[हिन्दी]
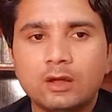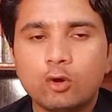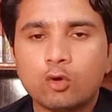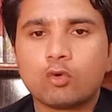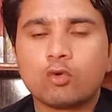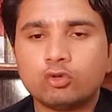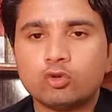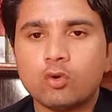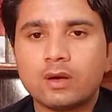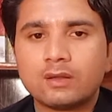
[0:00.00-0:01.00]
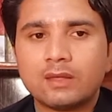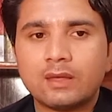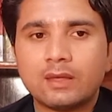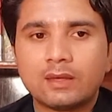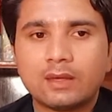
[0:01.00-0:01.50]
लोगों को शो करते
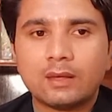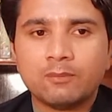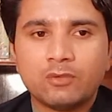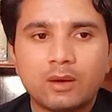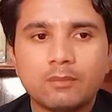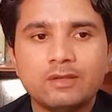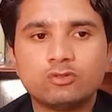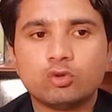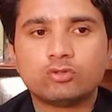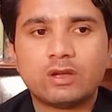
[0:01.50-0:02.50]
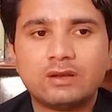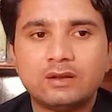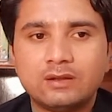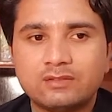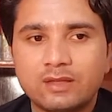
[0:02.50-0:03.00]
हैं कि हम इस
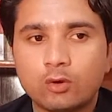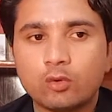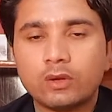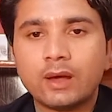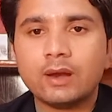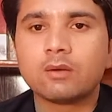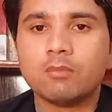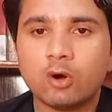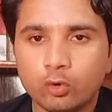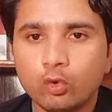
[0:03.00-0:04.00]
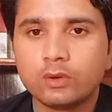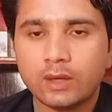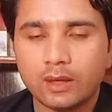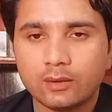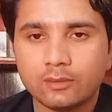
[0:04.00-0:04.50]
सोसाइटी से कोई अलग मखलूक है